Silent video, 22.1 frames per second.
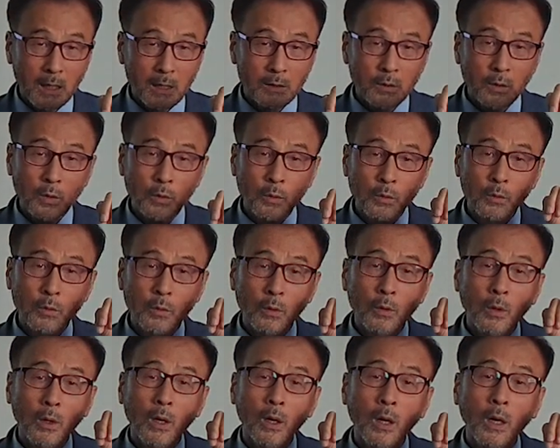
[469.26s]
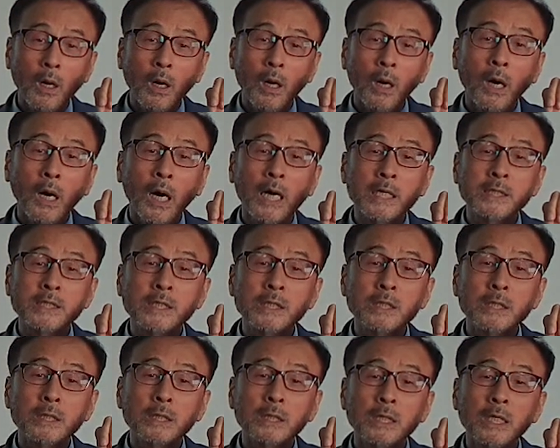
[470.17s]
그리고
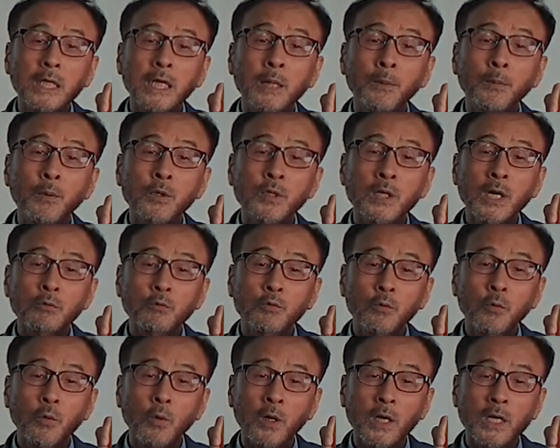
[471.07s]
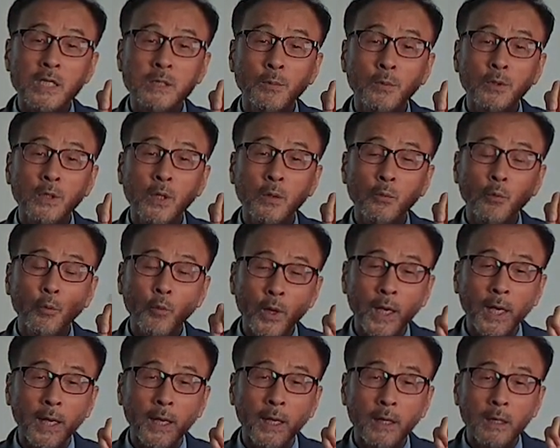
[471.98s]
아직 일본이랑 국호를 갖지 못한
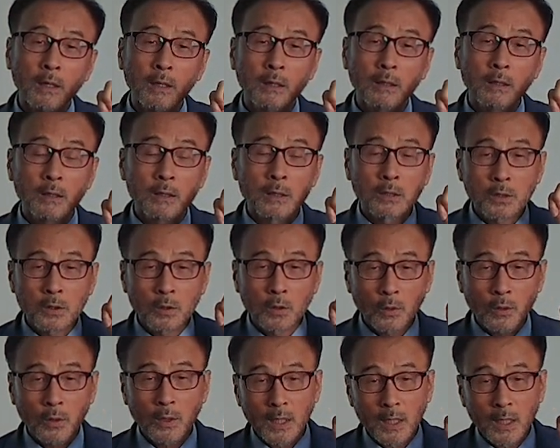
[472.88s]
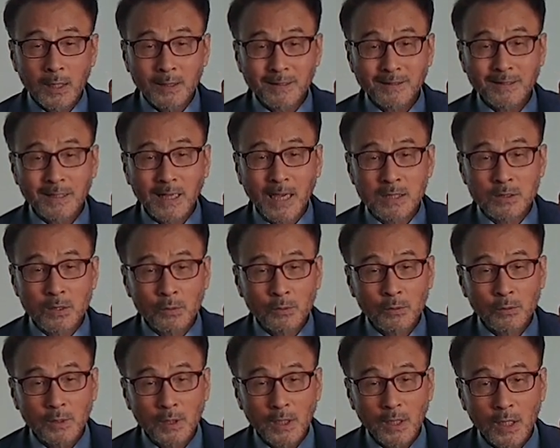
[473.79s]
왜 이렇게
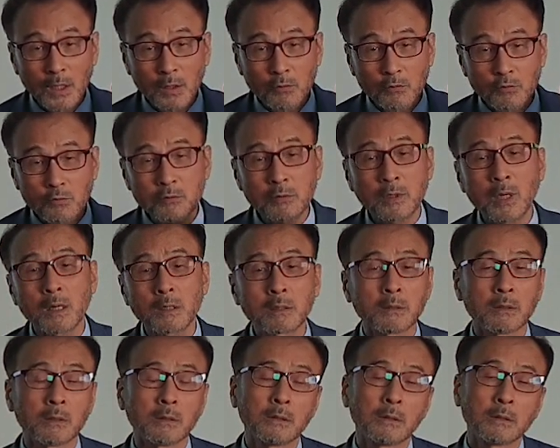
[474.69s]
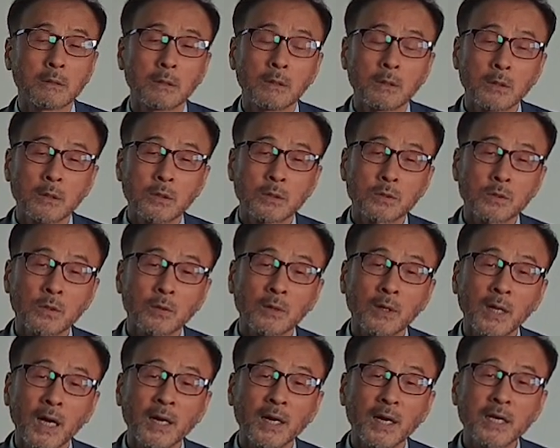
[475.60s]
다섯 개의 국가를
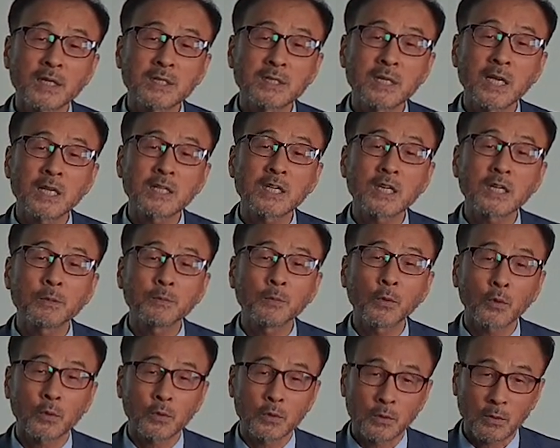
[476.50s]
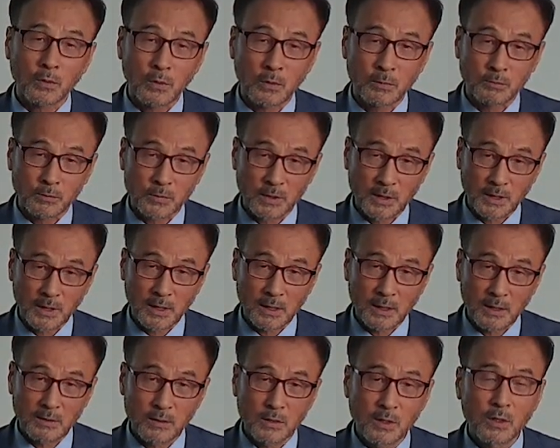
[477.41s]
저는 하나의 체제로 보고 있는 겁니다.
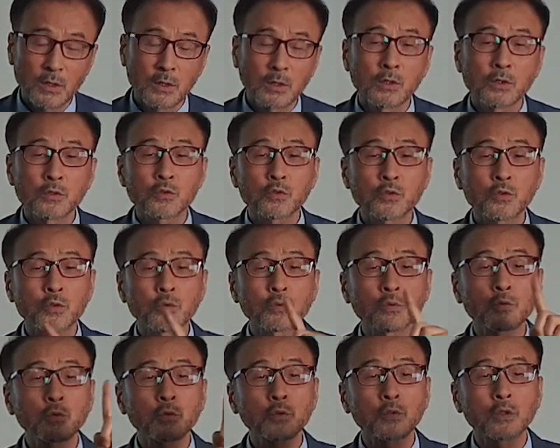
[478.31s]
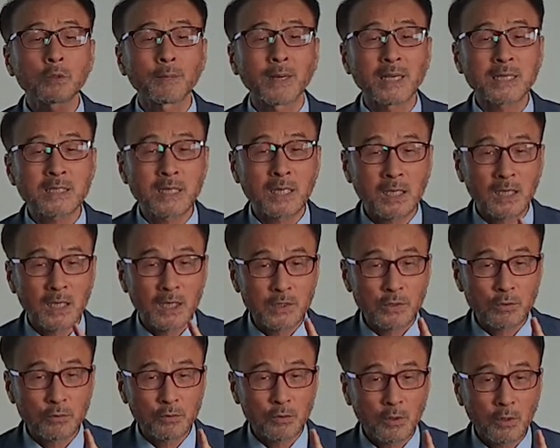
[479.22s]
중국도
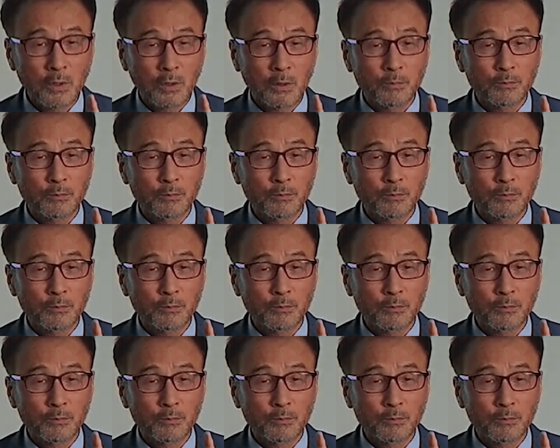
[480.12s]
마찬가지고요.